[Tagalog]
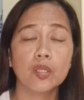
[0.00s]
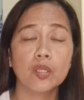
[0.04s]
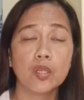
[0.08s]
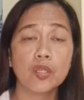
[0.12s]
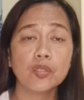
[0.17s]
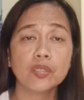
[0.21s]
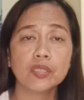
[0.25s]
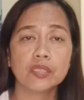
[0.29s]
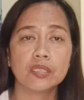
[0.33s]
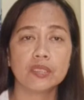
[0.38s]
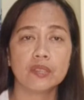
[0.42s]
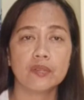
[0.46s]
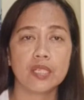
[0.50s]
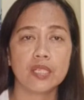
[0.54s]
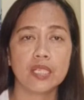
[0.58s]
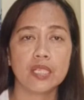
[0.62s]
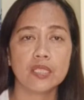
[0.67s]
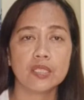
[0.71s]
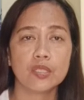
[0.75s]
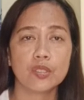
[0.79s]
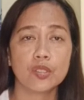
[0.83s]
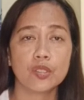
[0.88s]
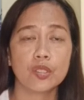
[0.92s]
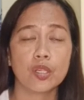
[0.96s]

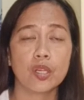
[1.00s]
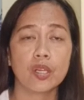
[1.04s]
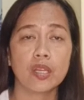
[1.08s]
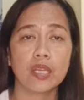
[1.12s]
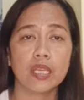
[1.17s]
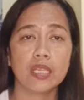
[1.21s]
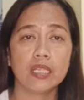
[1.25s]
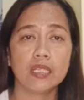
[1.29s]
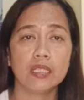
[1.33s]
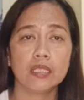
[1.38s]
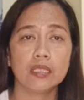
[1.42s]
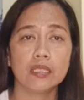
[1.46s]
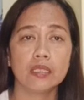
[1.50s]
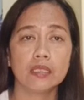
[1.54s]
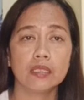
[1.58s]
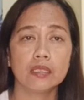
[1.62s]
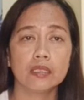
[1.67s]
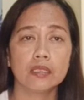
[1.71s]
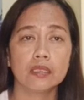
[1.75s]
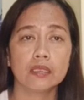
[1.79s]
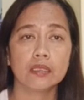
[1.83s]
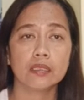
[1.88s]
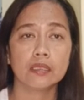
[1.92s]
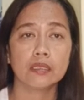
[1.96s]
groceries during
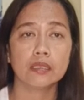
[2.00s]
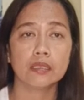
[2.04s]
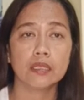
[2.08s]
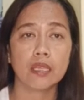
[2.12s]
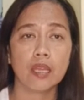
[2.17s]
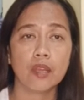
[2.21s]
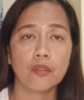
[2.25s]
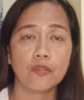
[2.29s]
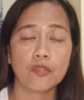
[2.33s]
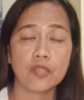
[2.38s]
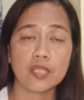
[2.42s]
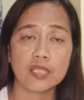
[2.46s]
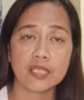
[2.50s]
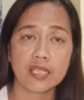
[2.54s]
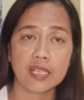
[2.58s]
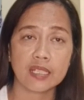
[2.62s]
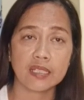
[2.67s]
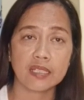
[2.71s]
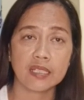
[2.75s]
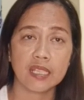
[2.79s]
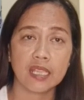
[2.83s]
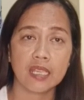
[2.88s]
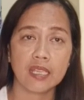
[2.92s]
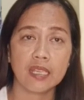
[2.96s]
every
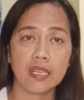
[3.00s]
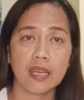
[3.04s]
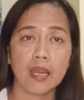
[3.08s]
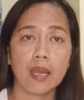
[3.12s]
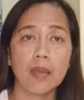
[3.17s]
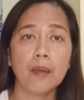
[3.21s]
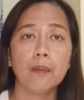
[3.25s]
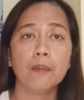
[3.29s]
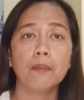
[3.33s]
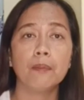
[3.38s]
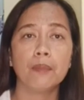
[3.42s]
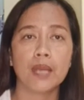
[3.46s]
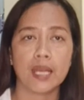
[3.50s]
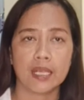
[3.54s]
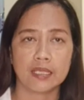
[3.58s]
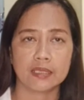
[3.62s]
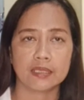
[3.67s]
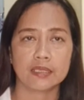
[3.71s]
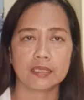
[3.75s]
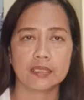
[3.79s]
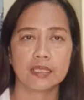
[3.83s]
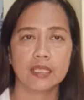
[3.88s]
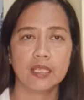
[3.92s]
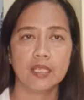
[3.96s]
Sunday na
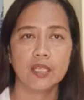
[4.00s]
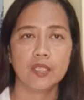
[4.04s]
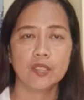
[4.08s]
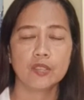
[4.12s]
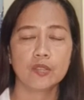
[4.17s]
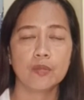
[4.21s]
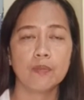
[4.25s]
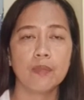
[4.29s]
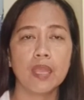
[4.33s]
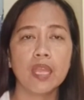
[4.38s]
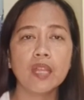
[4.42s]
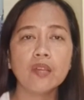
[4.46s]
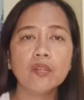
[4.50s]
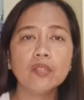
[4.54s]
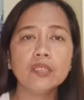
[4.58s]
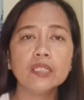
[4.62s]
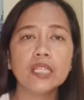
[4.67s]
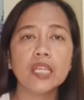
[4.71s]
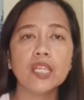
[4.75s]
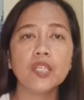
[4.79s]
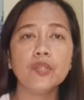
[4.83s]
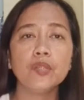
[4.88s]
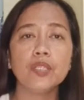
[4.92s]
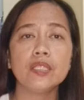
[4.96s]
Mass. So, meron
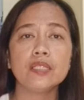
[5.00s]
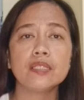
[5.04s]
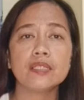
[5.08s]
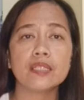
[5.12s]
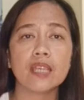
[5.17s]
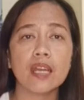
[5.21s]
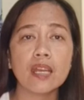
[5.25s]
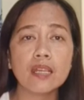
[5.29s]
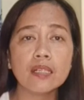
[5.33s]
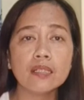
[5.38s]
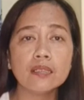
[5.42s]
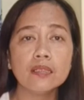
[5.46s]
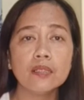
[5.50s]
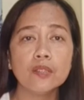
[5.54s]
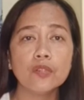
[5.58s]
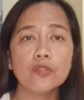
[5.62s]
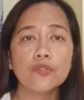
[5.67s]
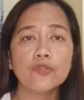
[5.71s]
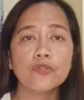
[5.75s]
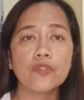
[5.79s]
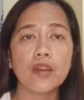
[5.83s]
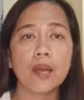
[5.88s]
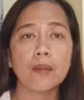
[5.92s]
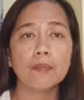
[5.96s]
tayong isang
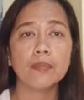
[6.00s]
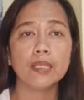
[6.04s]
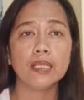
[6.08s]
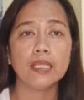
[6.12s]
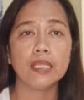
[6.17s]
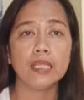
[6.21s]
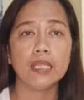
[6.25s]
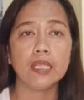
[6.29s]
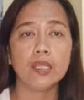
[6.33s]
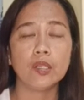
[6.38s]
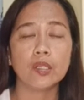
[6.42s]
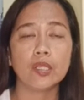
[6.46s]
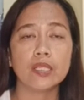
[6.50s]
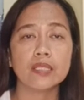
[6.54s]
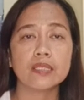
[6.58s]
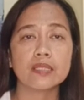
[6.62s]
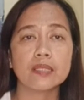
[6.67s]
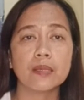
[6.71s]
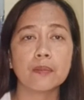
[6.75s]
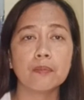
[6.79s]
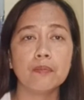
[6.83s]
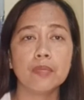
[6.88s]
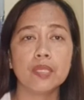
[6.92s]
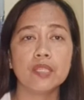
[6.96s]
family or
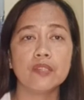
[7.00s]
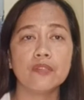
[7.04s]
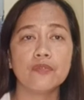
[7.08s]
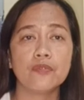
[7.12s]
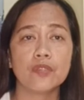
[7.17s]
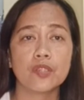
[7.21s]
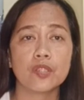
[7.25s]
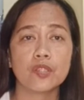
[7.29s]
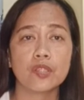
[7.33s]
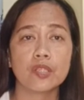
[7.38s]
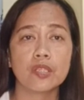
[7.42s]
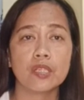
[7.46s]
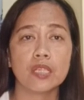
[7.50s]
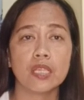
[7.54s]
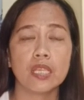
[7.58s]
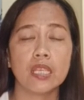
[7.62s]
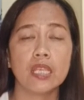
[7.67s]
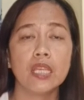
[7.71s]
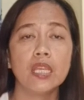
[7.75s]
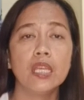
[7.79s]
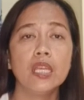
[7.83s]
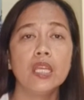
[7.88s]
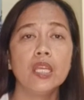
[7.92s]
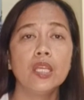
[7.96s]
isang
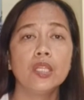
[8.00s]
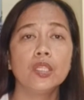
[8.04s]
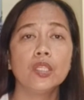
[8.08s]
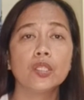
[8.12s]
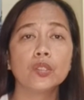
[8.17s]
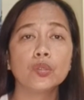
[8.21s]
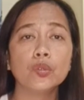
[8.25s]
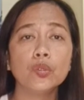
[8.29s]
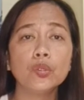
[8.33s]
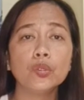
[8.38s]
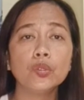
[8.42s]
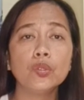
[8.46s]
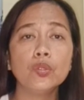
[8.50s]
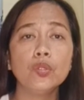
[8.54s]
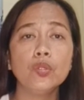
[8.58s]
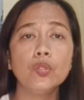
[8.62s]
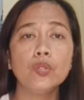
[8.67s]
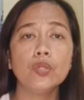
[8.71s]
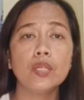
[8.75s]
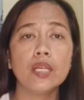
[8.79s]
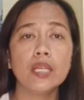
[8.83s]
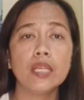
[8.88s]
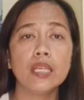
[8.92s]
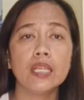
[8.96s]
beneficiary na
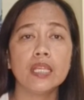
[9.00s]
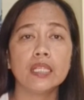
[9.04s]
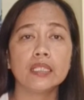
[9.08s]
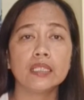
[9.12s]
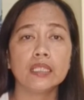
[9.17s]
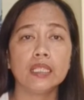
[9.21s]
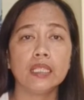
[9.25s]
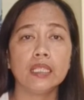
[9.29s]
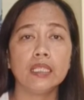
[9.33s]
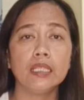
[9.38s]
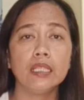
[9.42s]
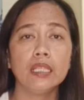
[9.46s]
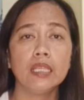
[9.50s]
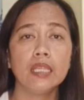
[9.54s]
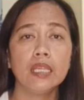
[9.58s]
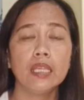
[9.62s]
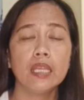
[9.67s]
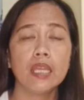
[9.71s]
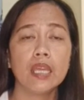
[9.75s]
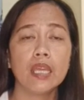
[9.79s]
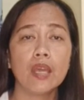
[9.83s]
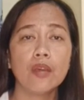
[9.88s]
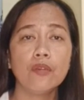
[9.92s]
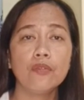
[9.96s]
tutulungan natin
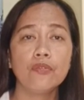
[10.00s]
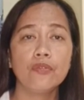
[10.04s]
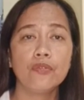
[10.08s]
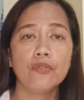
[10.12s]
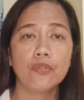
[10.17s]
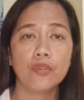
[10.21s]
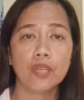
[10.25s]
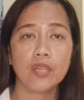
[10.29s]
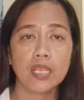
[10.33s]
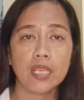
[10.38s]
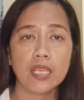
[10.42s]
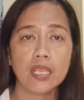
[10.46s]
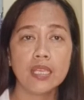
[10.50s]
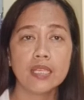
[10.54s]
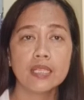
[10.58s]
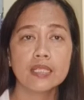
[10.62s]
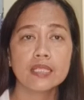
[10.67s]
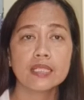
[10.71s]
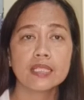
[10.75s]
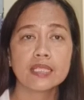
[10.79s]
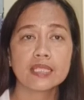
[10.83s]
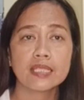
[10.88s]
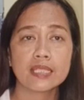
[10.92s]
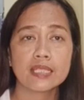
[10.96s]
every
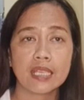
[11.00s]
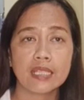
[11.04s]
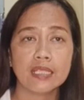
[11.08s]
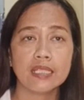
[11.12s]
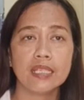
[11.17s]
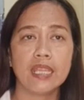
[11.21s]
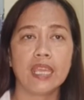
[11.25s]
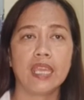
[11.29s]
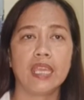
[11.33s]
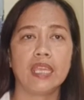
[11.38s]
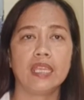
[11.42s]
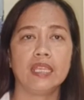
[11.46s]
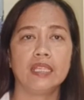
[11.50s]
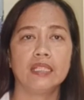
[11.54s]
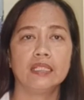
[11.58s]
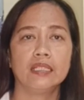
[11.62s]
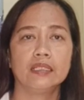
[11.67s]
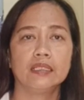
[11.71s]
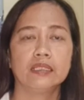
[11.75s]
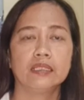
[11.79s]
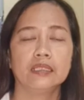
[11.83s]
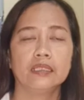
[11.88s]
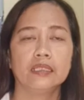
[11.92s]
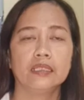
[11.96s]
Sunday.
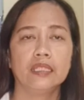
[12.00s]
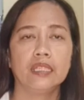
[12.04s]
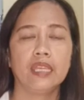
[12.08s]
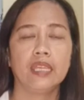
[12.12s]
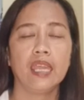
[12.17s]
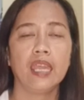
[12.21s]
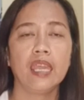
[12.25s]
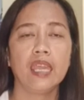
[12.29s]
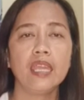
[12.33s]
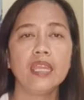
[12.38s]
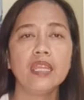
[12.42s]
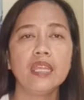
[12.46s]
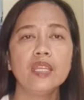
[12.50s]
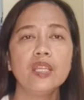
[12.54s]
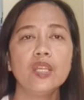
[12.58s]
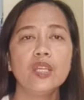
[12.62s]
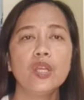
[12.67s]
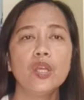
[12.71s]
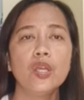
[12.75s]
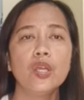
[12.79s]
Okay?